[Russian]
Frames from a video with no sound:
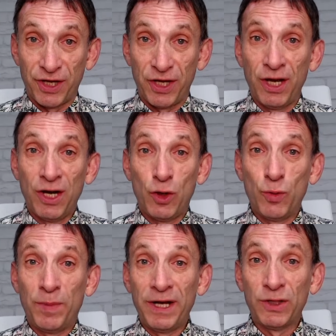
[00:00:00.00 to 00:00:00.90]
и
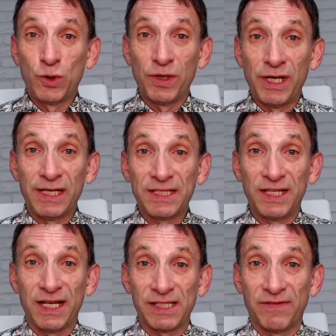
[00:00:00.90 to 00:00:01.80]
любые другие
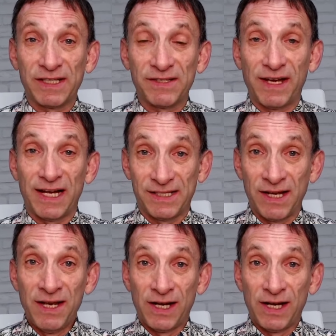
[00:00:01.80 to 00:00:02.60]
средства связи,